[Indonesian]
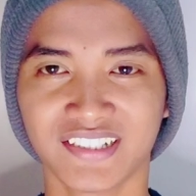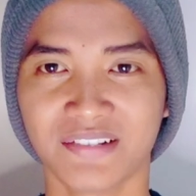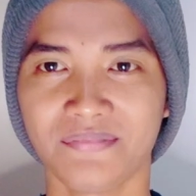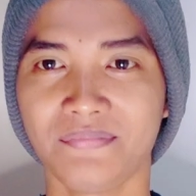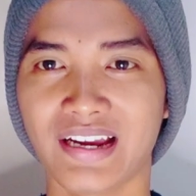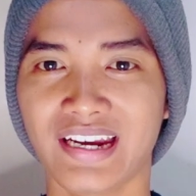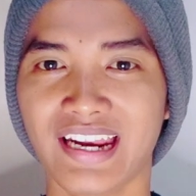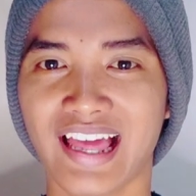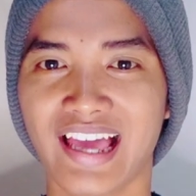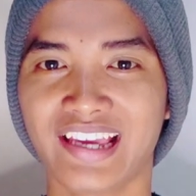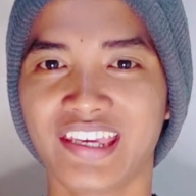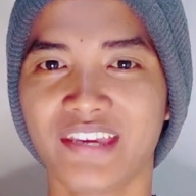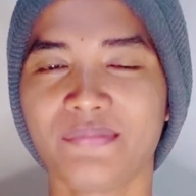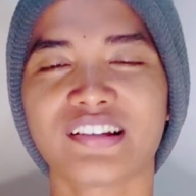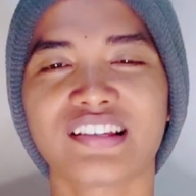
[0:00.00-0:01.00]
Kembali
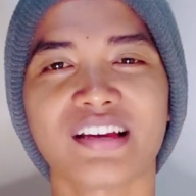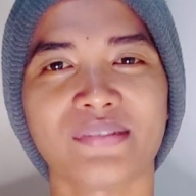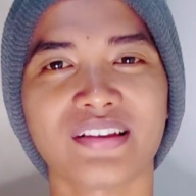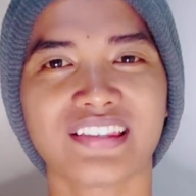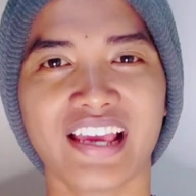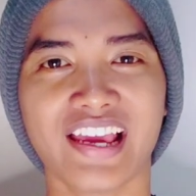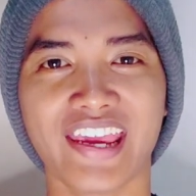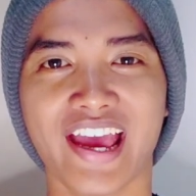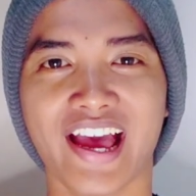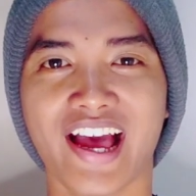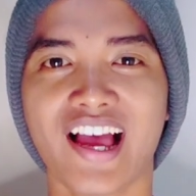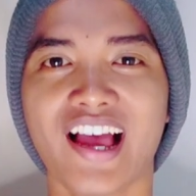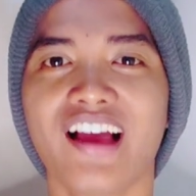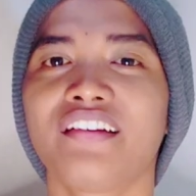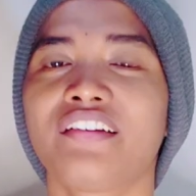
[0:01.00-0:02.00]
lagi bersama
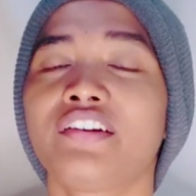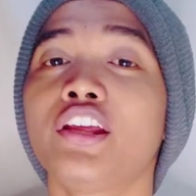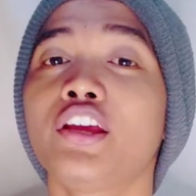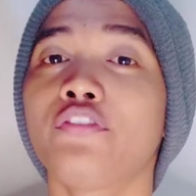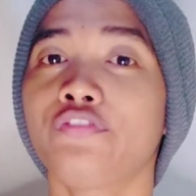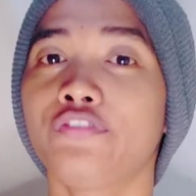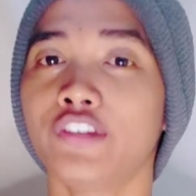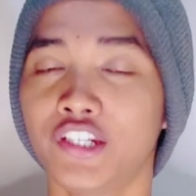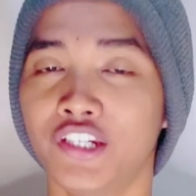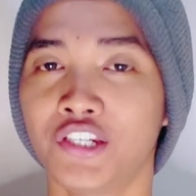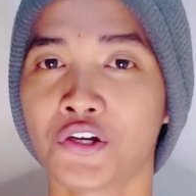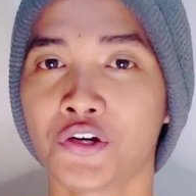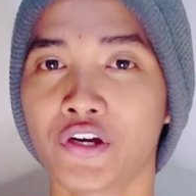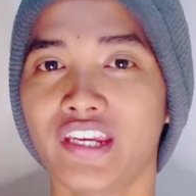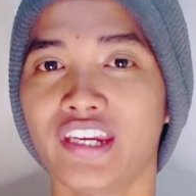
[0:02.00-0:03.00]
saya di
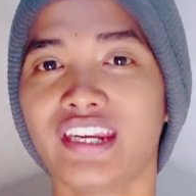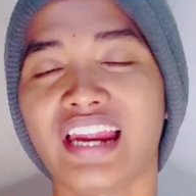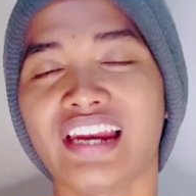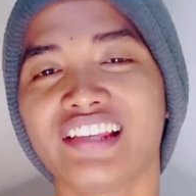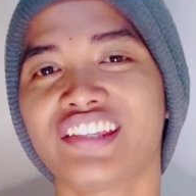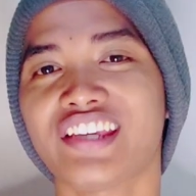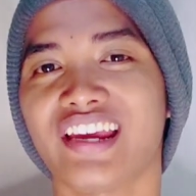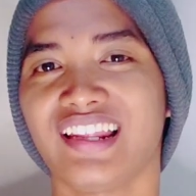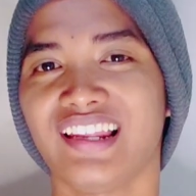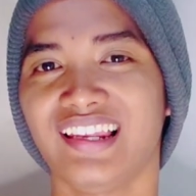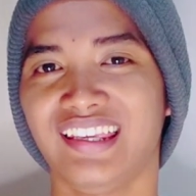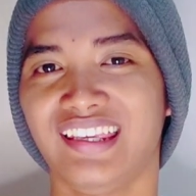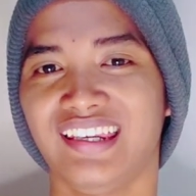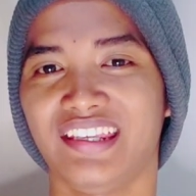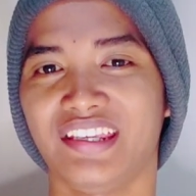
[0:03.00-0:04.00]
video ini dan di
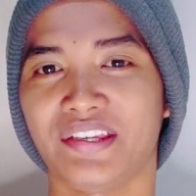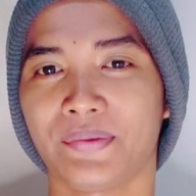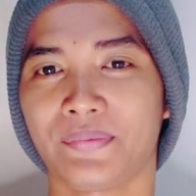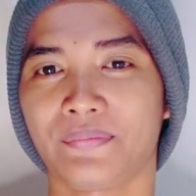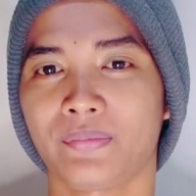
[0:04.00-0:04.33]
channel ini